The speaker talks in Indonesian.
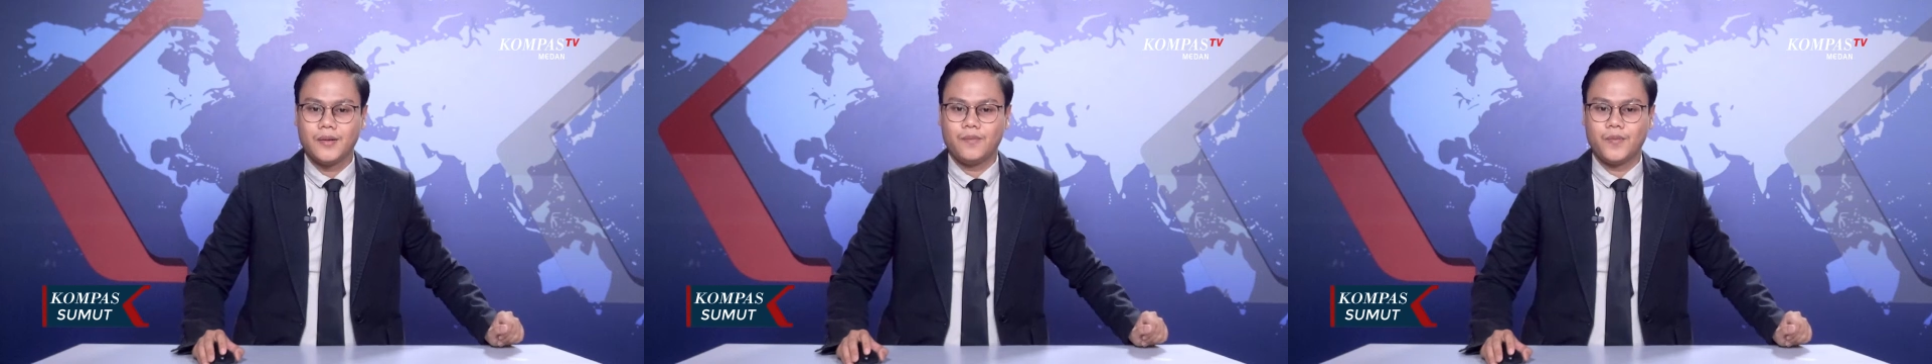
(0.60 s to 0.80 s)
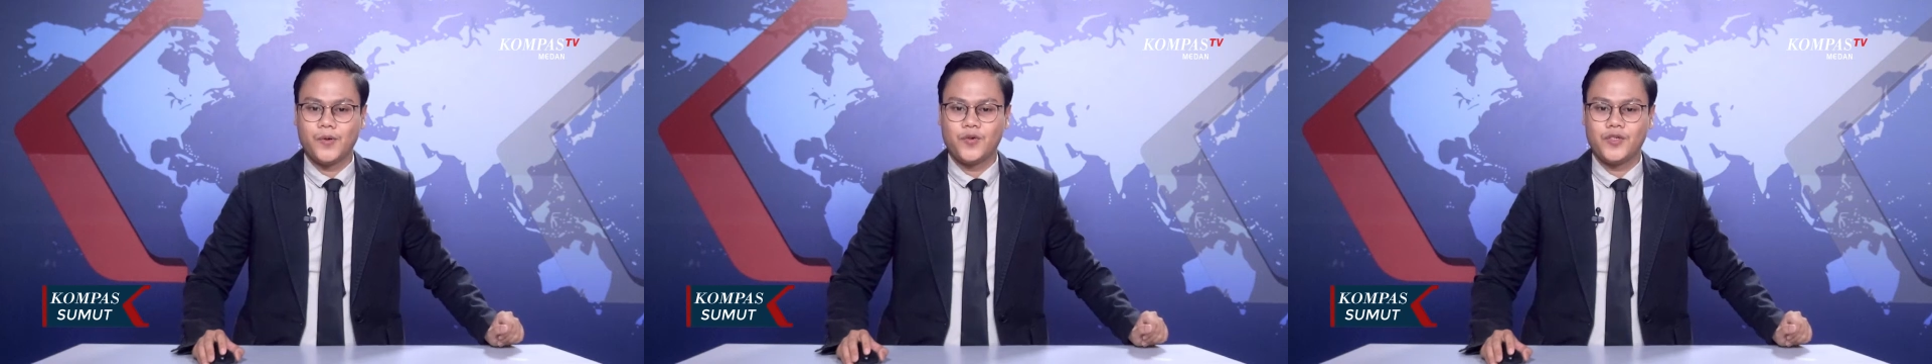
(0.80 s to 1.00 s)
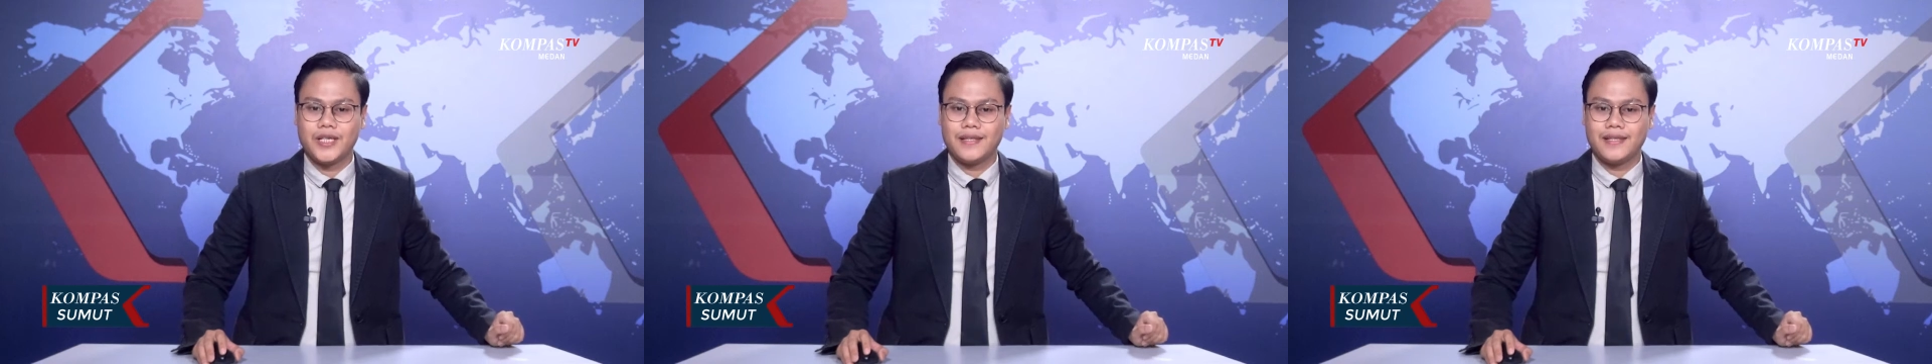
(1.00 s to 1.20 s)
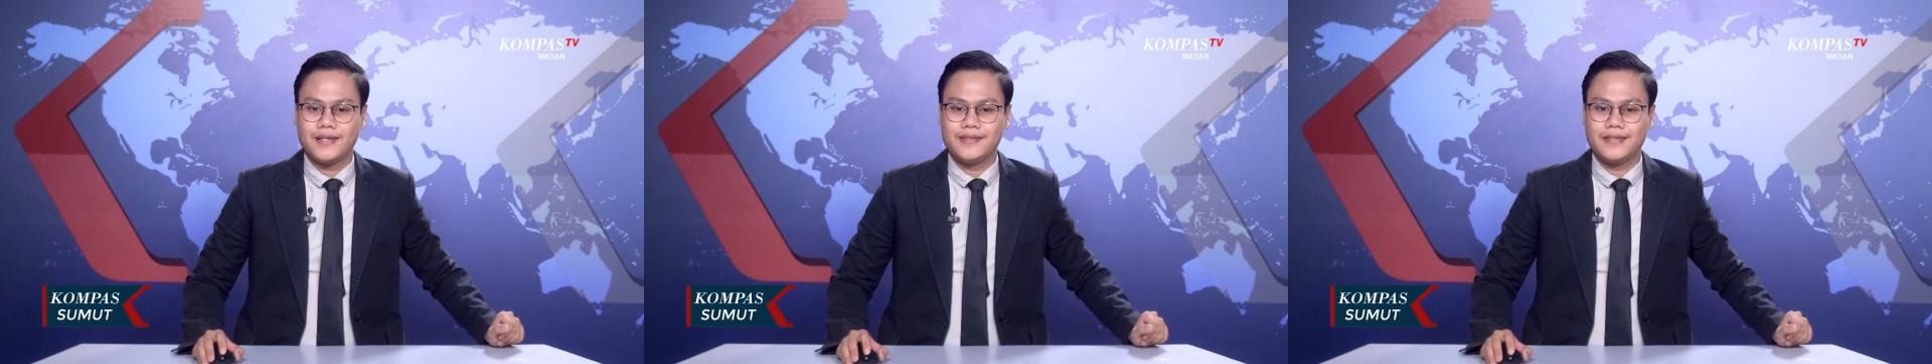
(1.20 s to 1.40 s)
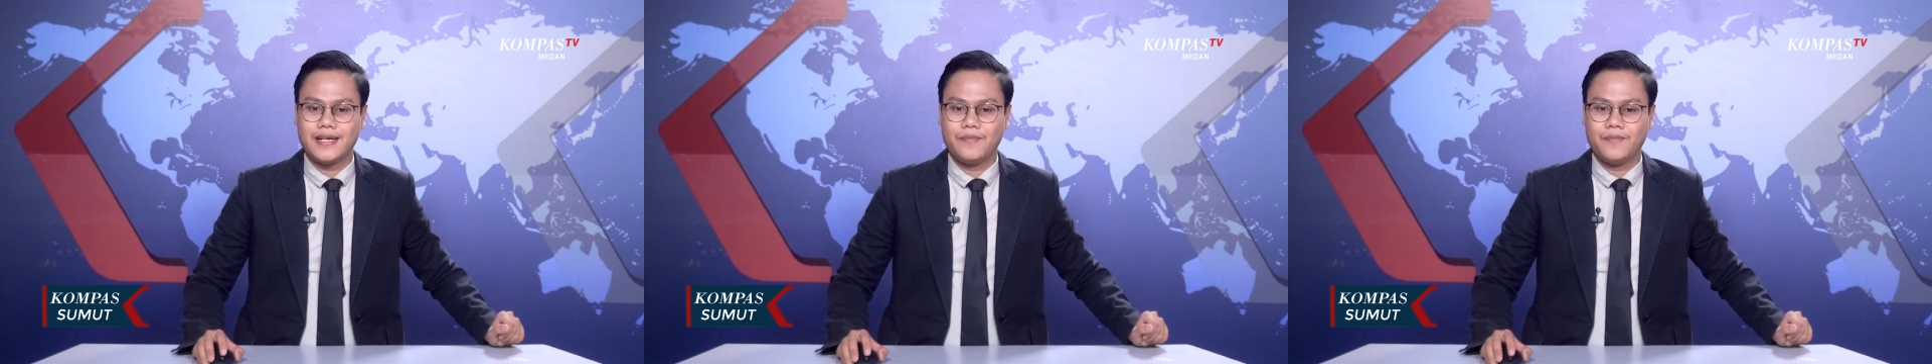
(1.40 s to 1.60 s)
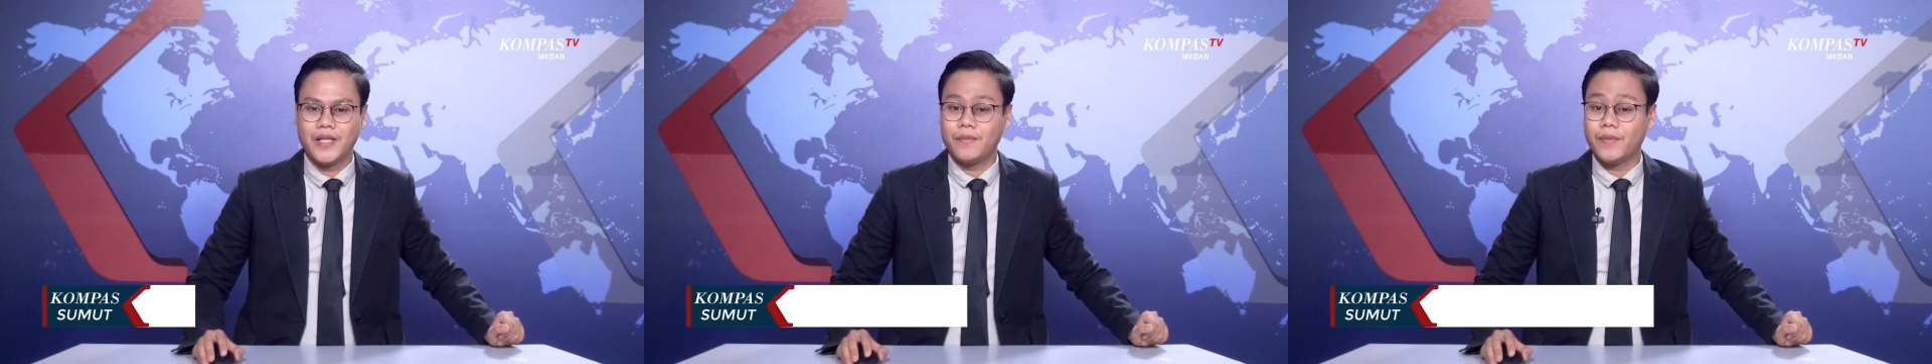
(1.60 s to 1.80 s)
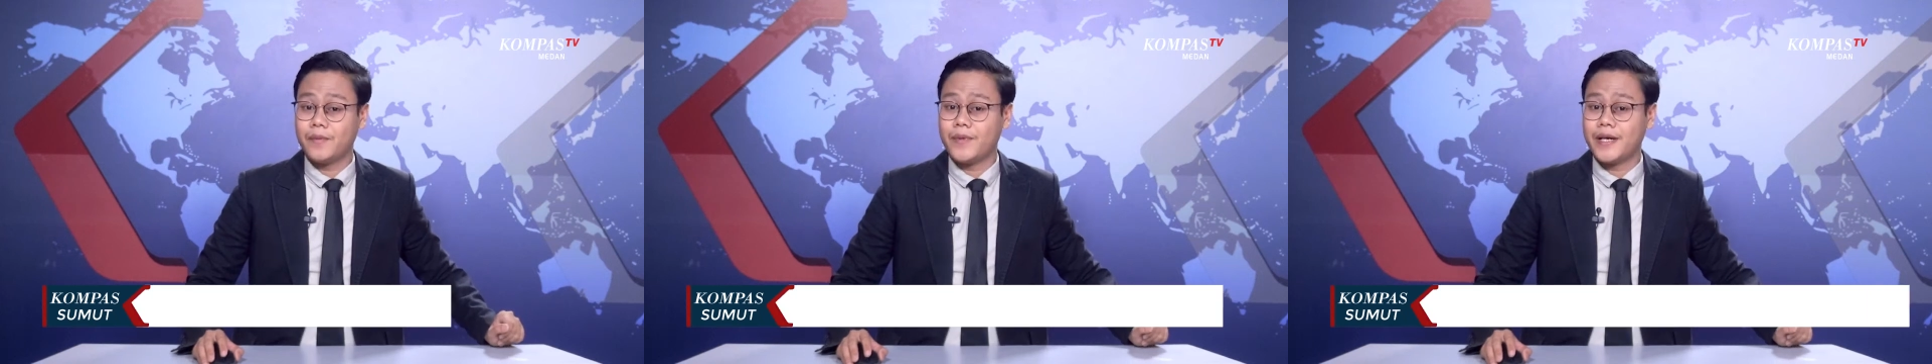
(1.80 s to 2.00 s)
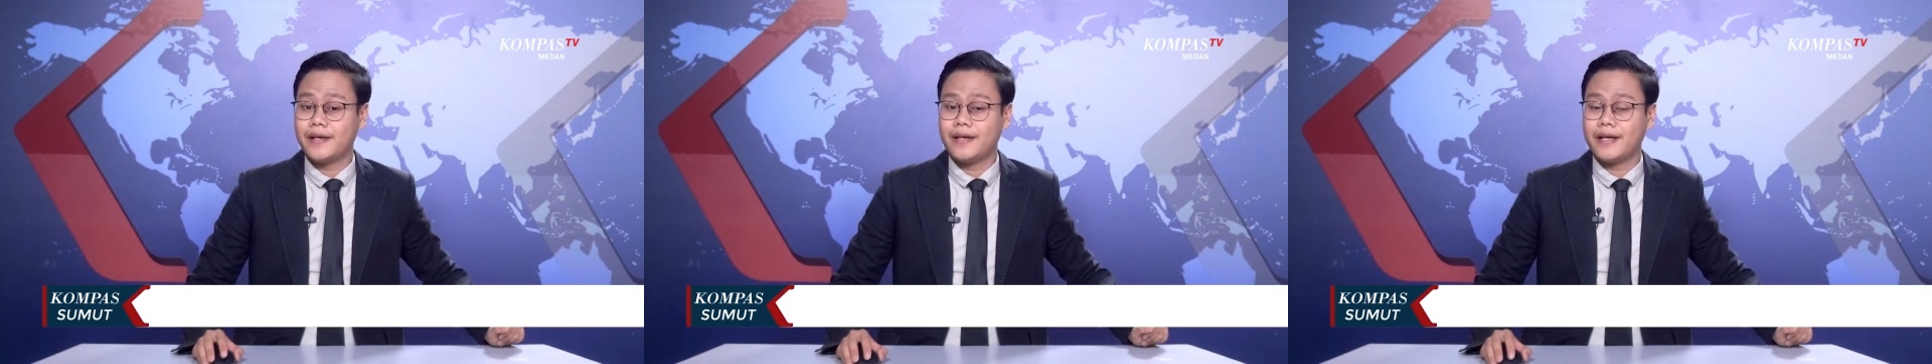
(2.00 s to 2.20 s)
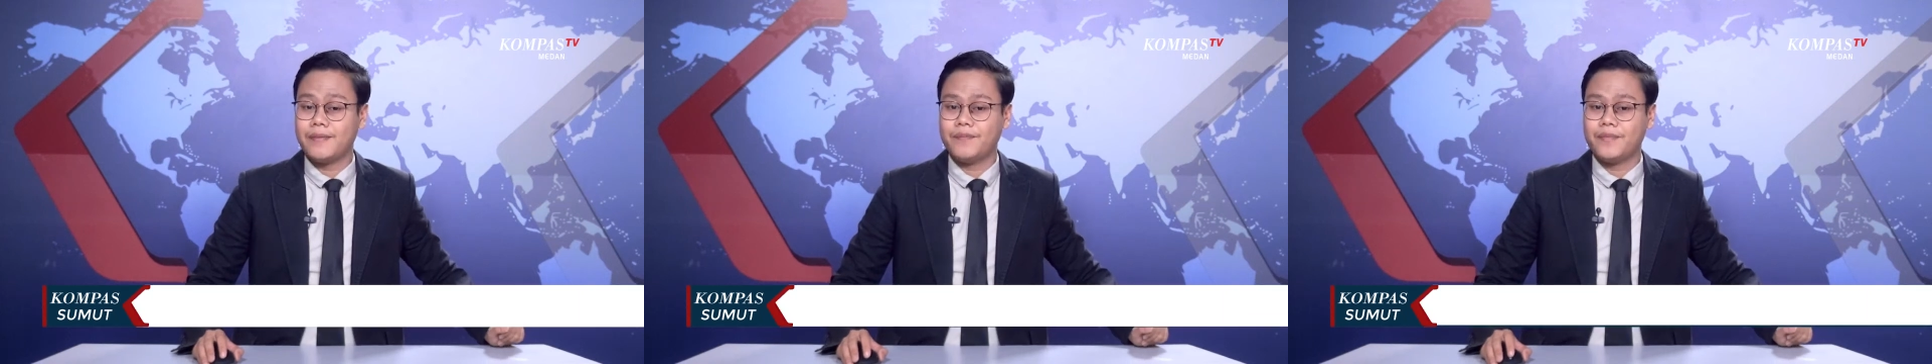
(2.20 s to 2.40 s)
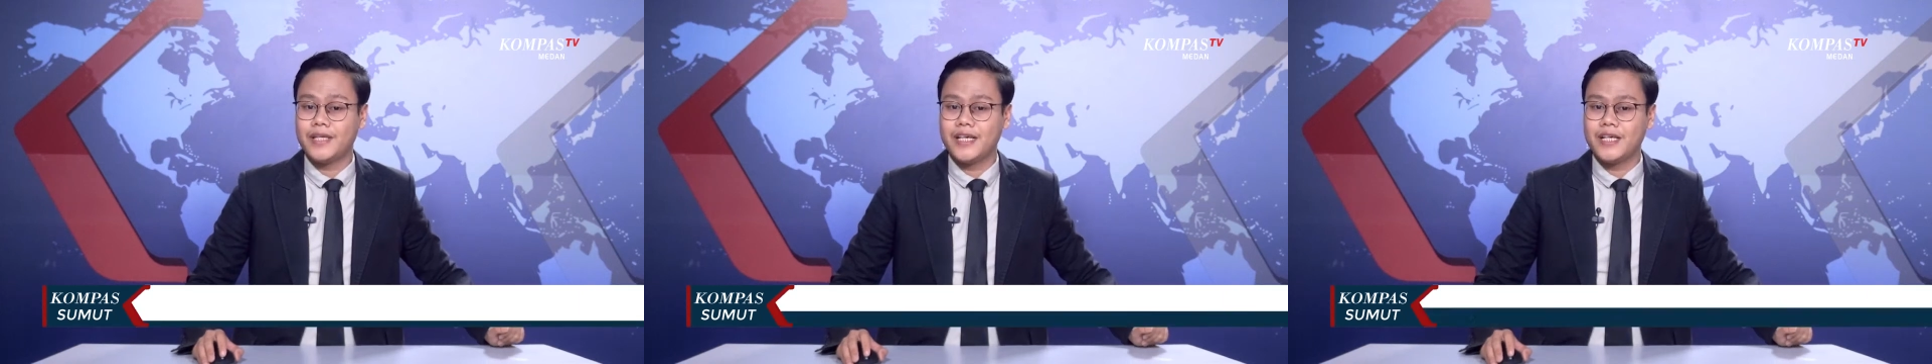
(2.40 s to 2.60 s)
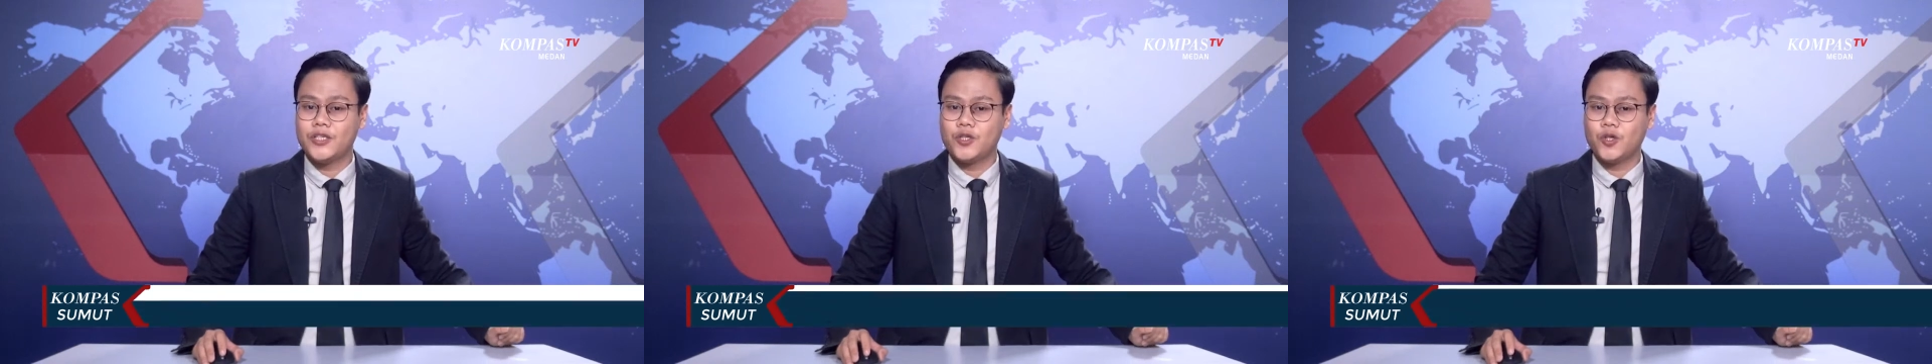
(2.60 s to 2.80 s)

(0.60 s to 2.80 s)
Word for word: Berwisata sambil bermain rafting